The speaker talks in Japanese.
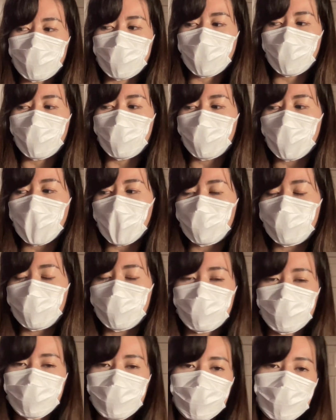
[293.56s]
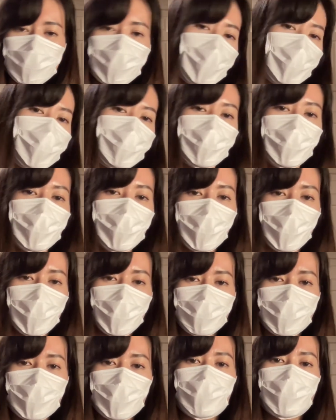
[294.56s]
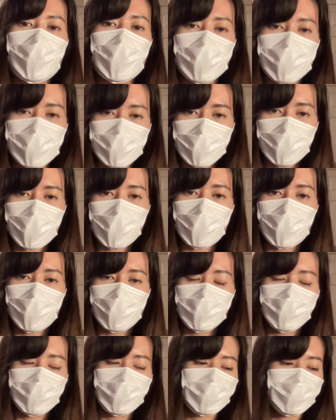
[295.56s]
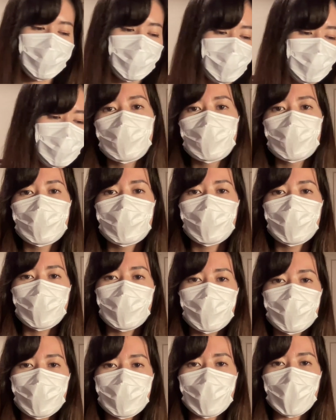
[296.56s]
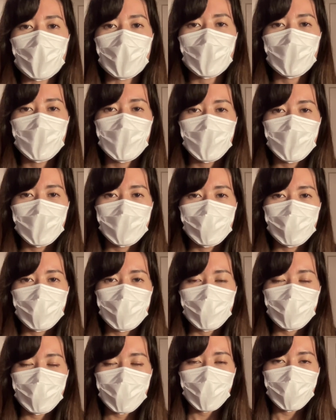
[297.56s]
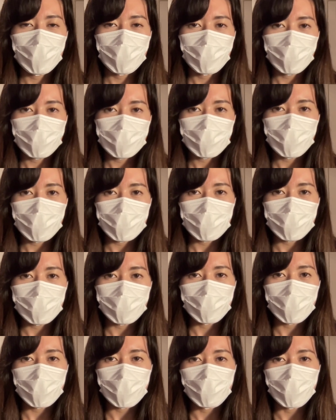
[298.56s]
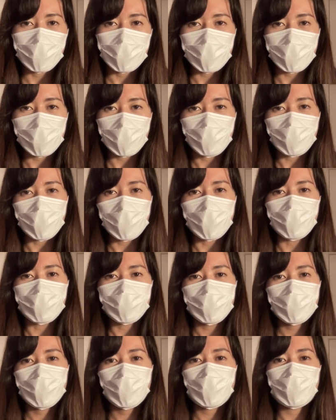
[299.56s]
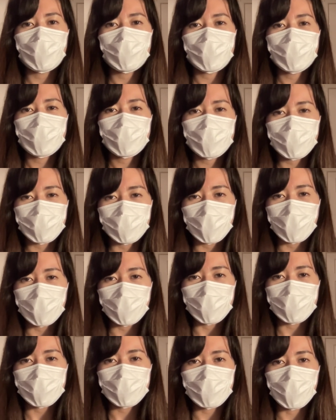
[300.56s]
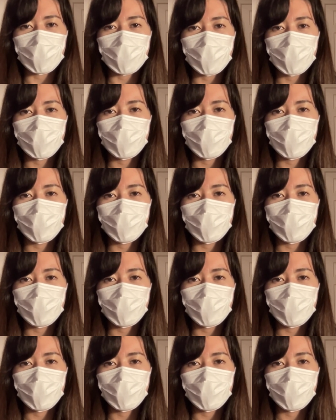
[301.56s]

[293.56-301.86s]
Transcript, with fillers: 日3枚分買っておきました。ということで、プリペイドスペシャルデリバリーエンベロップの紹介でした。